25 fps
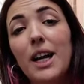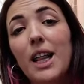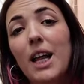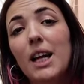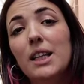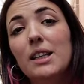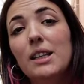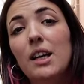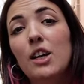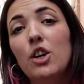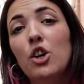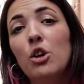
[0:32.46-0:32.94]

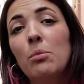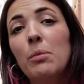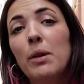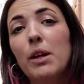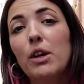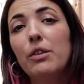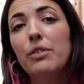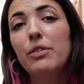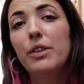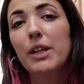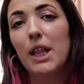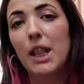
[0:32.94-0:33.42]
realidad el
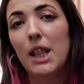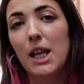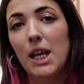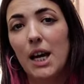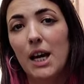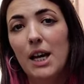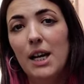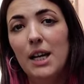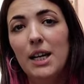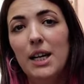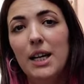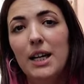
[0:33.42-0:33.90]
nombre
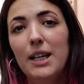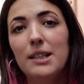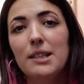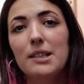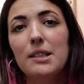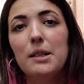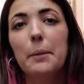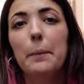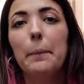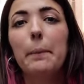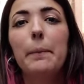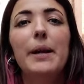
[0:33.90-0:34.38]
oficial
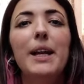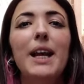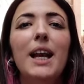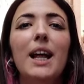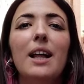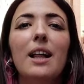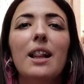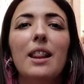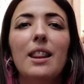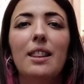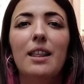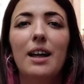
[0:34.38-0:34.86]
es
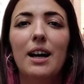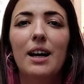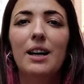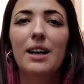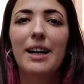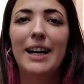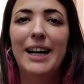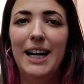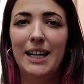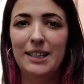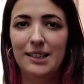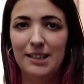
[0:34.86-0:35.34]
Vila
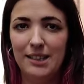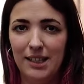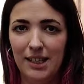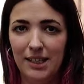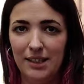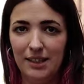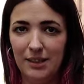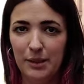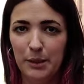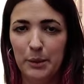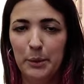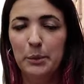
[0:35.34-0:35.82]
da
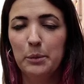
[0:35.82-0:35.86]
Gracia.